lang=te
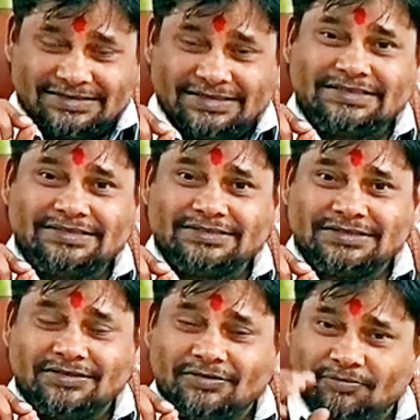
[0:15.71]

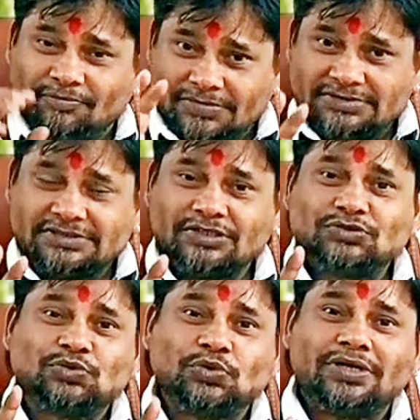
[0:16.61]
దయచేసి మంచిగా
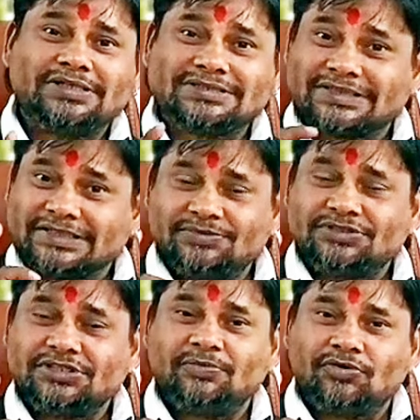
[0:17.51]
చూడండి స్కిప్
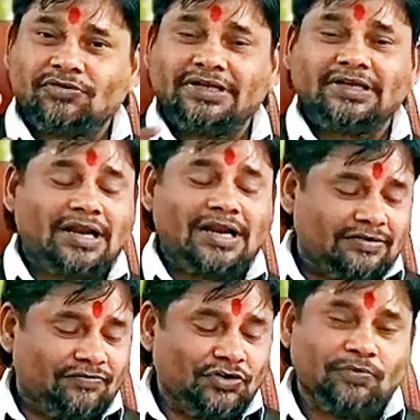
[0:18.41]
చేయకపోకండి
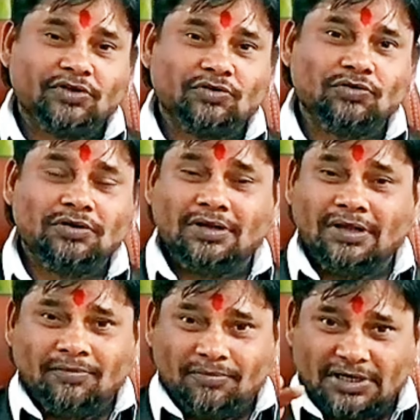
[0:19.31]
ఎలాంటి వీడియో మీకు
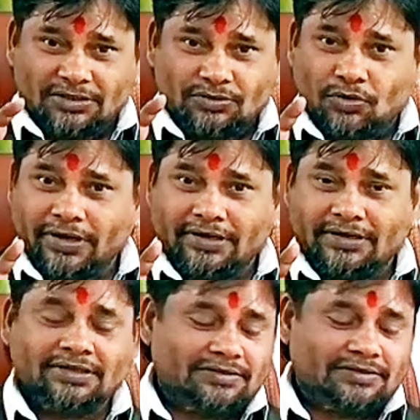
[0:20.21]
మళ్ళీ దొరకేయండి